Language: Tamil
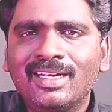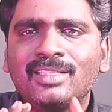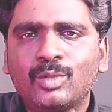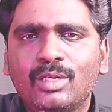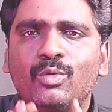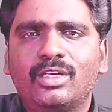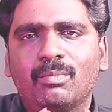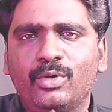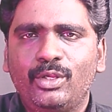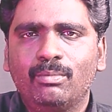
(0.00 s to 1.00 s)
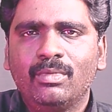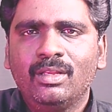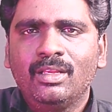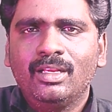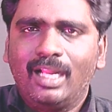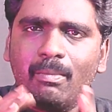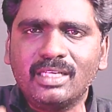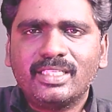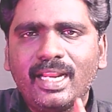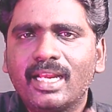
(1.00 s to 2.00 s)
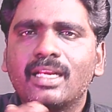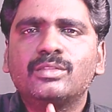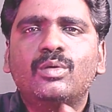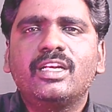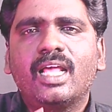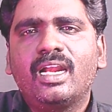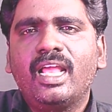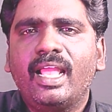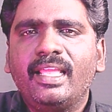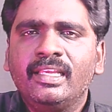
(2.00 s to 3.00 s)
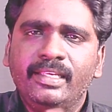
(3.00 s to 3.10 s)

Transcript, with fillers: என்ன சொல்லி உருட்ட முடியும் கமல் சார் ஏற்கனவே சொல்லியிருக்காருல